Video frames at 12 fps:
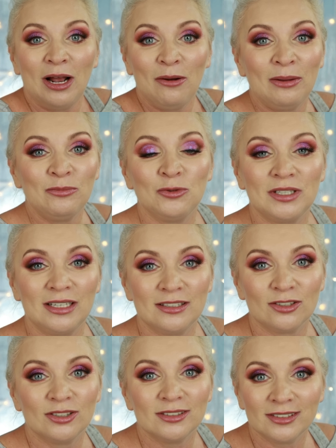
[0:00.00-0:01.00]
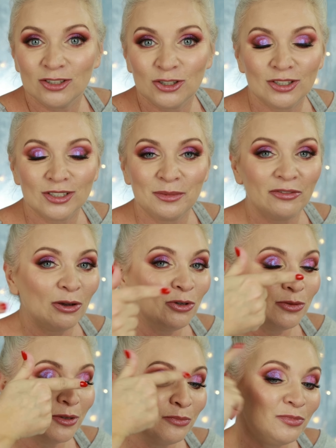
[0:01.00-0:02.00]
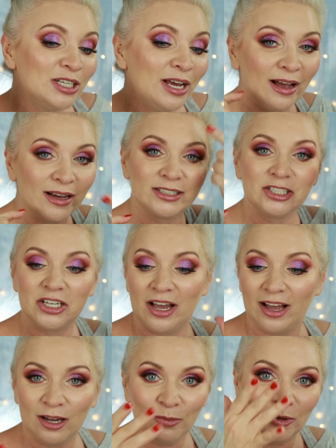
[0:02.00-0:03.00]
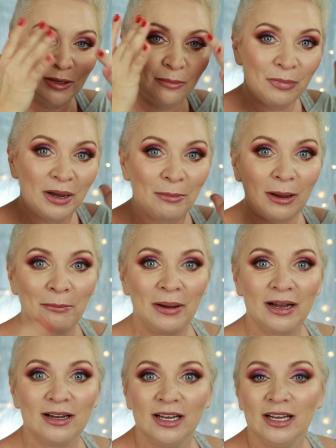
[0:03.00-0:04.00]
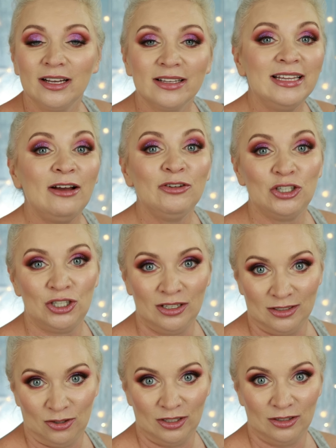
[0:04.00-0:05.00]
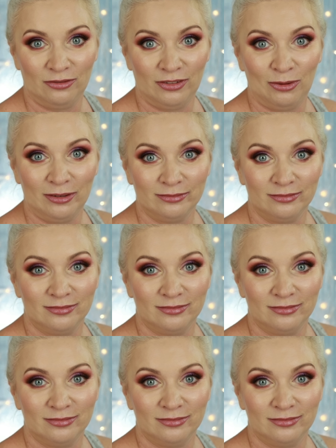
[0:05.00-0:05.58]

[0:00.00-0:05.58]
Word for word: brałam tutaj coś, coś rozmawiałyśmy, ciach, ciach, potem pach, pach, pach, nawet się nie zorientowałam.